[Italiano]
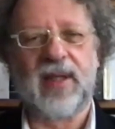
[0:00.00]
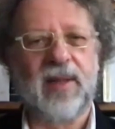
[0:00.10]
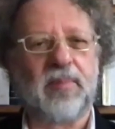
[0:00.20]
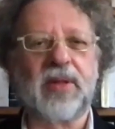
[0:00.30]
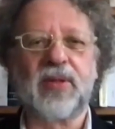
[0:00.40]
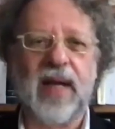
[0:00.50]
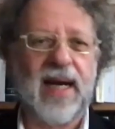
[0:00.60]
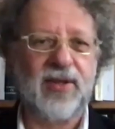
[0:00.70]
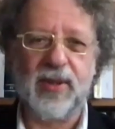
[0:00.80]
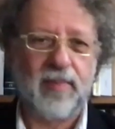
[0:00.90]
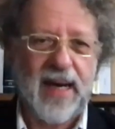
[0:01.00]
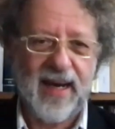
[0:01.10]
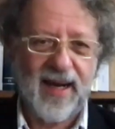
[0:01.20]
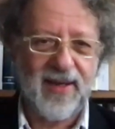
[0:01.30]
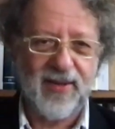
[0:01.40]
i personaggi
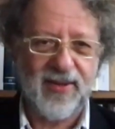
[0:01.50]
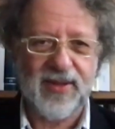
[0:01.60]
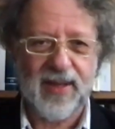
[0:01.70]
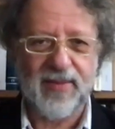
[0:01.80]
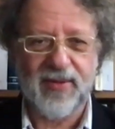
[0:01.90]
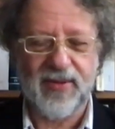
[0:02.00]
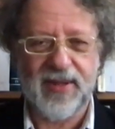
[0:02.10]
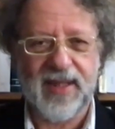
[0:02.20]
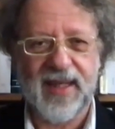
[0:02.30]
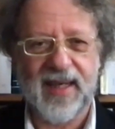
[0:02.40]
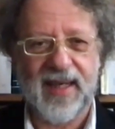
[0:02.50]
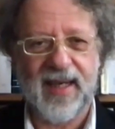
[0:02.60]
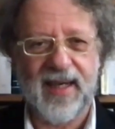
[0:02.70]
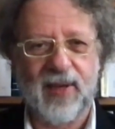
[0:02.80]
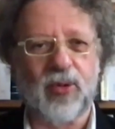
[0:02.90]
parlano, diciamo così, e,
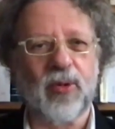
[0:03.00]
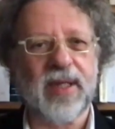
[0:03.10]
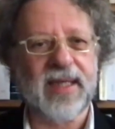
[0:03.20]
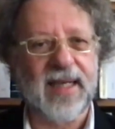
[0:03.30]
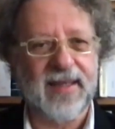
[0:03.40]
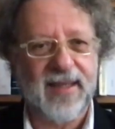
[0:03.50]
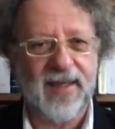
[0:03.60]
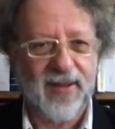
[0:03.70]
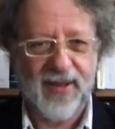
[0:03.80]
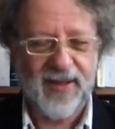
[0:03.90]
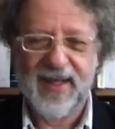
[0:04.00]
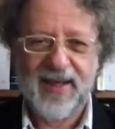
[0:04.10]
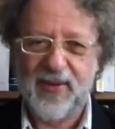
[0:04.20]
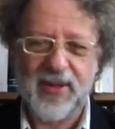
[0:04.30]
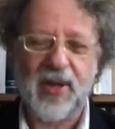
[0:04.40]
e l'autore sta zitto.
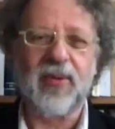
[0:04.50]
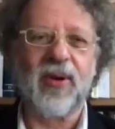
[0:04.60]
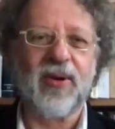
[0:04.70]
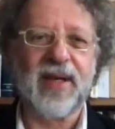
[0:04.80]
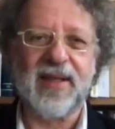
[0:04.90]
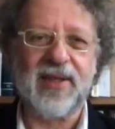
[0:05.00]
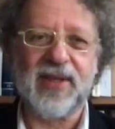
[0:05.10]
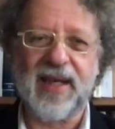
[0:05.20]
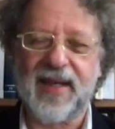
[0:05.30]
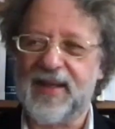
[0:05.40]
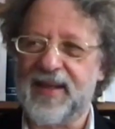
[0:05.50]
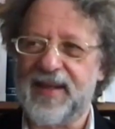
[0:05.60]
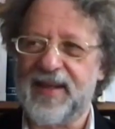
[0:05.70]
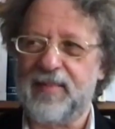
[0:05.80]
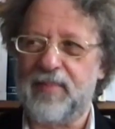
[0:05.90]
Questo è quello che
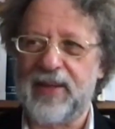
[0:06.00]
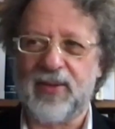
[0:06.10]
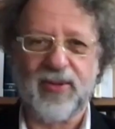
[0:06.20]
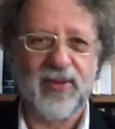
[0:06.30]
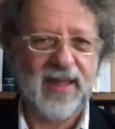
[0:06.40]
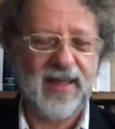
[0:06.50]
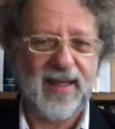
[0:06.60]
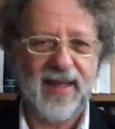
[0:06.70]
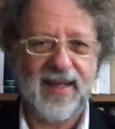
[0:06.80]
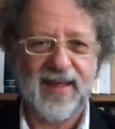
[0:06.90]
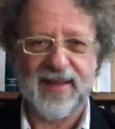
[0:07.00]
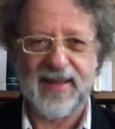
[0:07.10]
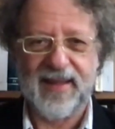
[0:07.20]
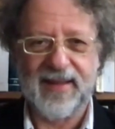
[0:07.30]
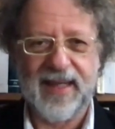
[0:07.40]
dice eh, Platone nel,
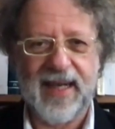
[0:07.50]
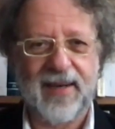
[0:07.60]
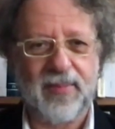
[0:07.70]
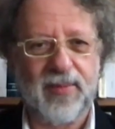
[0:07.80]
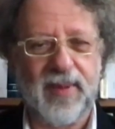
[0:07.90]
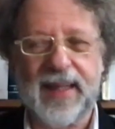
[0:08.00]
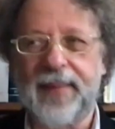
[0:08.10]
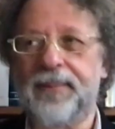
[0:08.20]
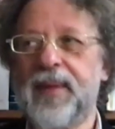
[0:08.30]
nella Repubblica.